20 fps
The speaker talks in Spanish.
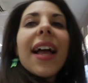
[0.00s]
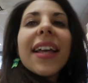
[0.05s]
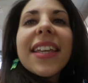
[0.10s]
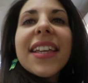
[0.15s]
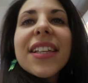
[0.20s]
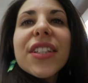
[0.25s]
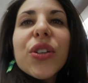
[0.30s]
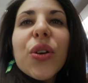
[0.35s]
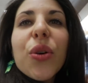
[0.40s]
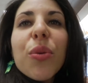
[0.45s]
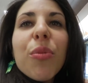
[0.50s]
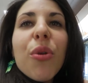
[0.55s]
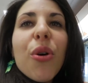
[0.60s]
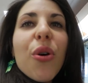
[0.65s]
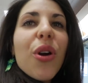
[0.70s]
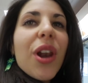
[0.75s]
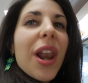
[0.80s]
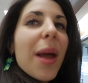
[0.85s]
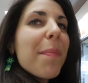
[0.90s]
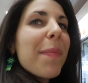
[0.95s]
Aquí es
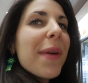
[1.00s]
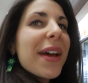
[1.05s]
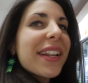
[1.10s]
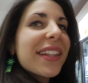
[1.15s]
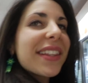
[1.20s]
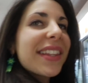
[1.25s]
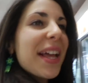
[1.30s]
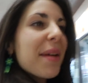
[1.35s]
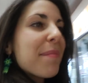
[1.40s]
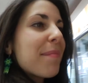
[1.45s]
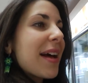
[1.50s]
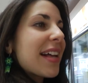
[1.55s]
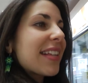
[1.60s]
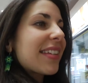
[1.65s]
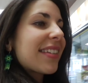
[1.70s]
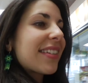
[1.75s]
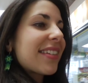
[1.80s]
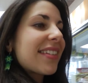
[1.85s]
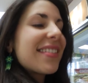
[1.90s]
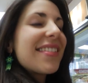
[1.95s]
como la parte
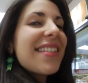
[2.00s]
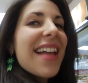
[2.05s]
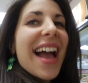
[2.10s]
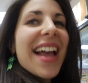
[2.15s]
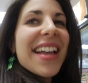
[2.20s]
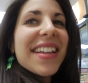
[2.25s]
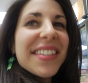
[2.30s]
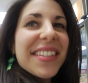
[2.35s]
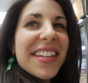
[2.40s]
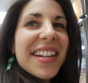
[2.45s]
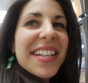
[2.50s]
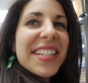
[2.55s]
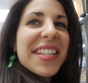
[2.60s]
más nice de la